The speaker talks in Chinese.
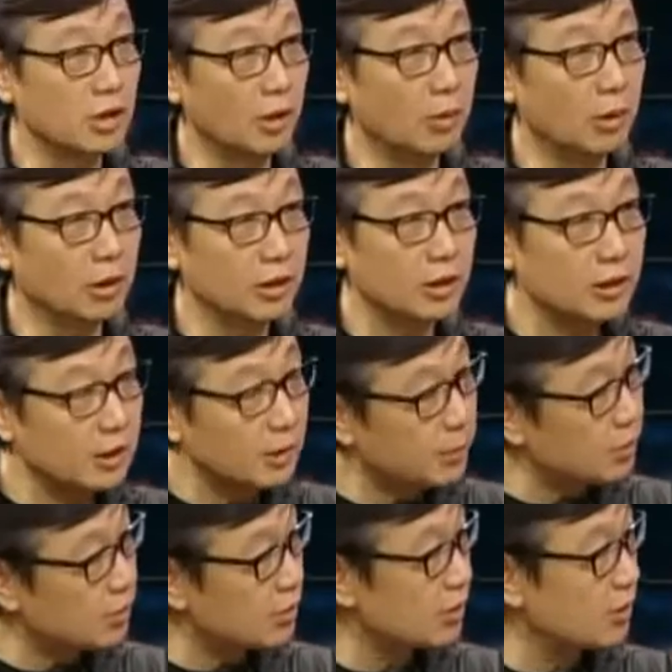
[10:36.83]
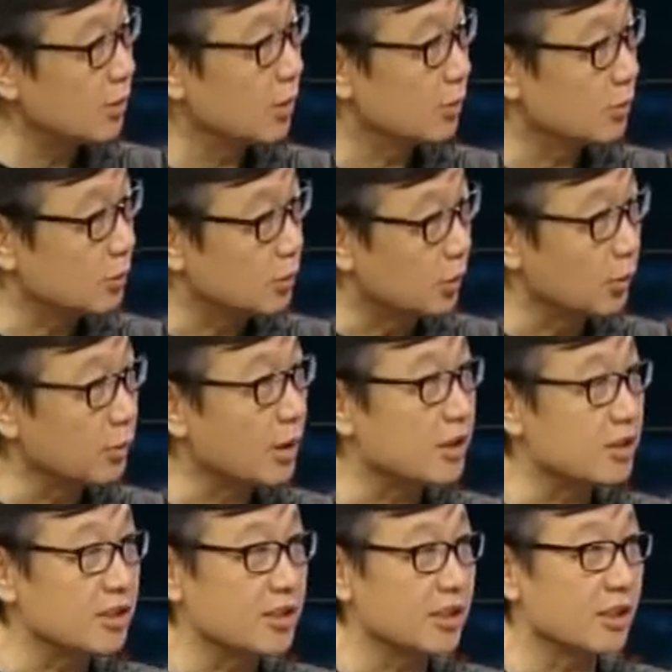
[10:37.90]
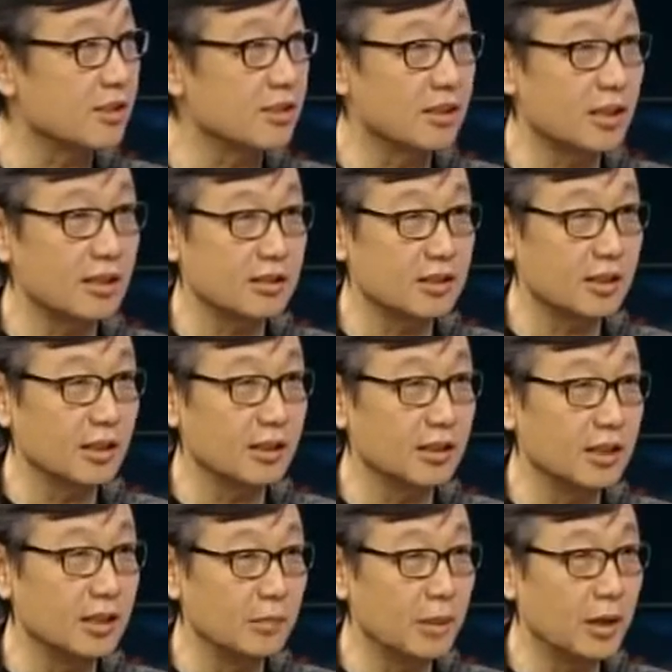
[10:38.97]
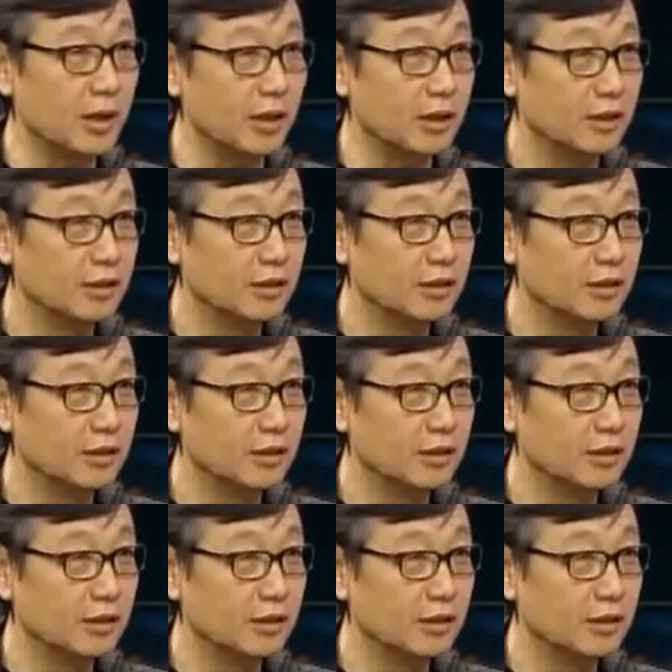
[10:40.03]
的交往，那他不是永远只显示他性格的一面？那